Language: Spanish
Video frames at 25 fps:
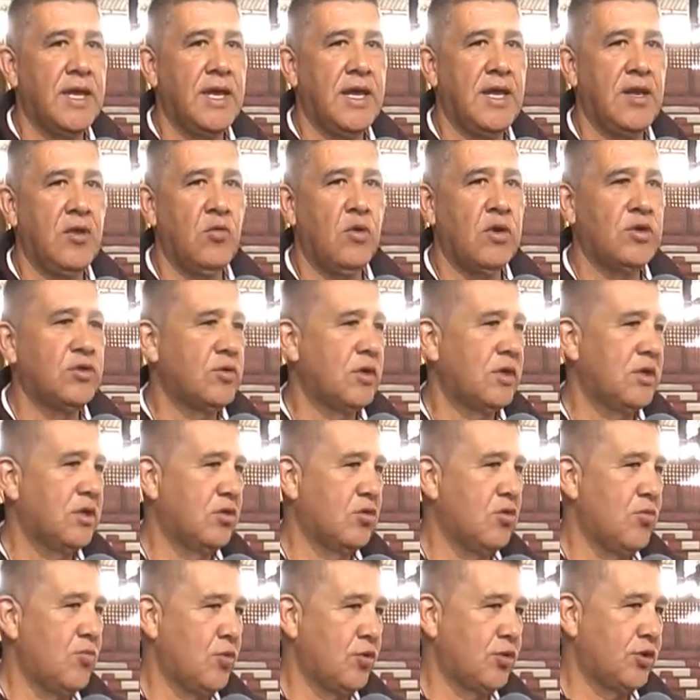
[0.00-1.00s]
en cuanto
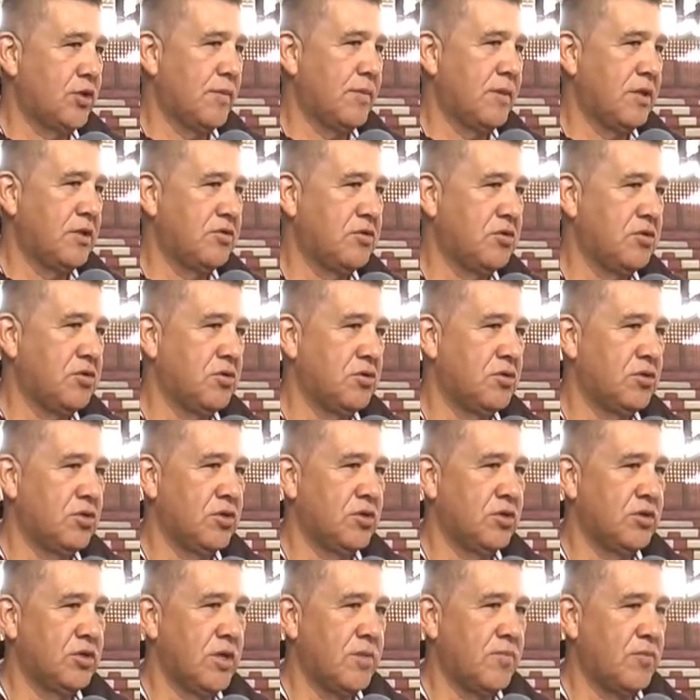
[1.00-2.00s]
al
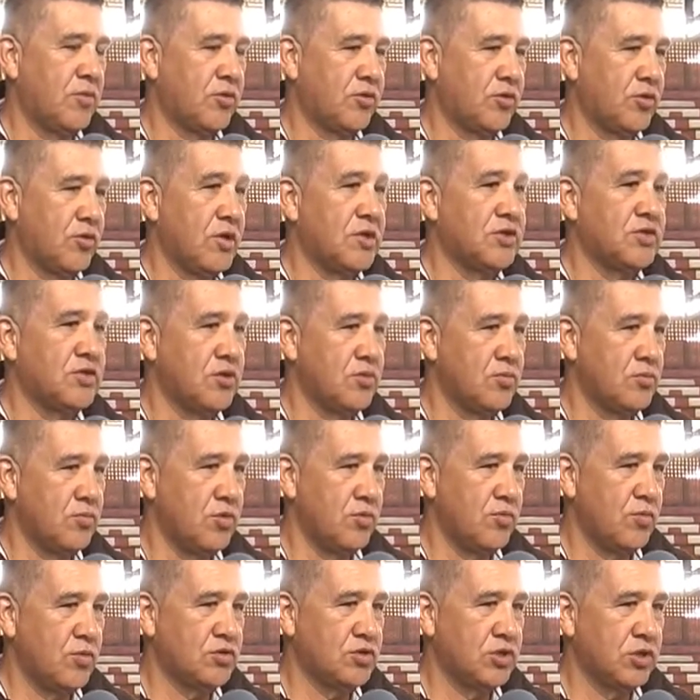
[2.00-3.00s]
comportamiento deportivo ha sido
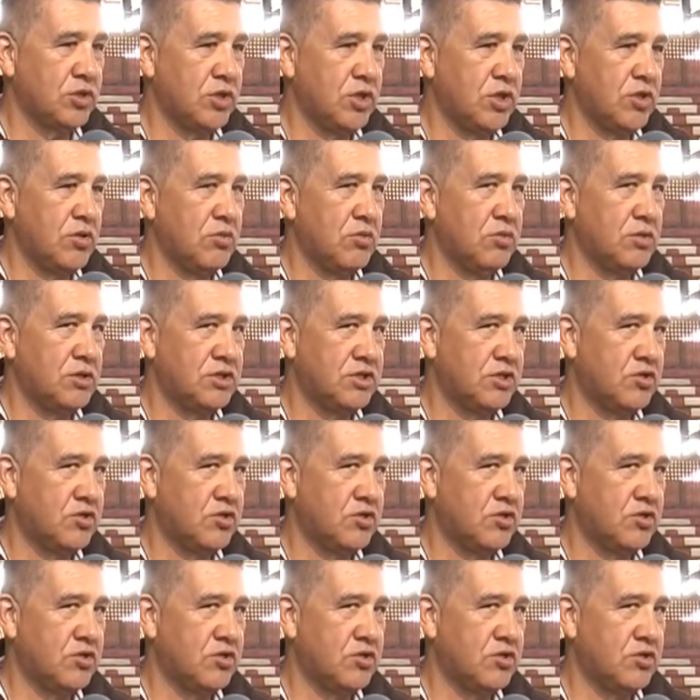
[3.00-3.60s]
muy positivo,